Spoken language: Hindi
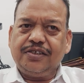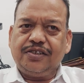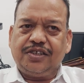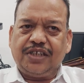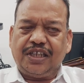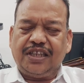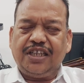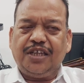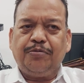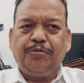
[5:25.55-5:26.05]

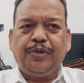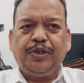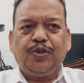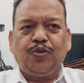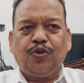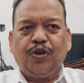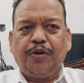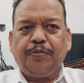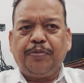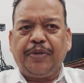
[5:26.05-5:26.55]
चंदन में
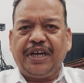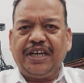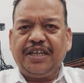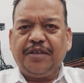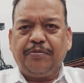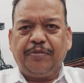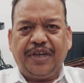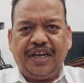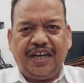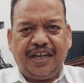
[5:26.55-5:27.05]
थोड़ा
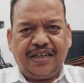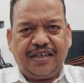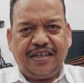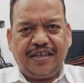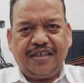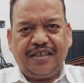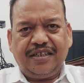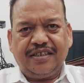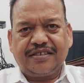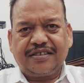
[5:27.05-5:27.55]
पानी
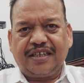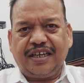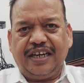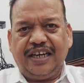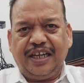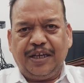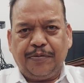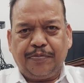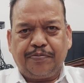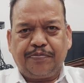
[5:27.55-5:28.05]
मिलाकर इसका
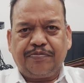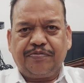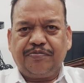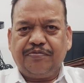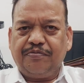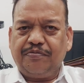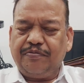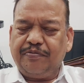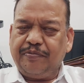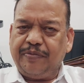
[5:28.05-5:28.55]
लेप
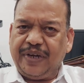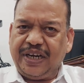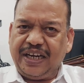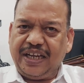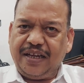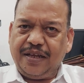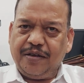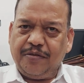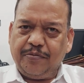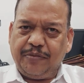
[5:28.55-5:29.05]

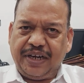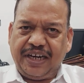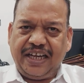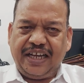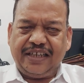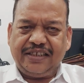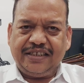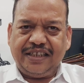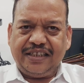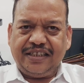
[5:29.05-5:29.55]
बना
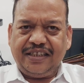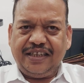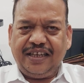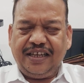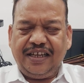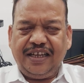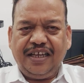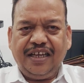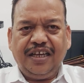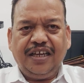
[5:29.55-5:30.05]
बनाया जाता
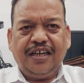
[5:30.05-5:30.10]
है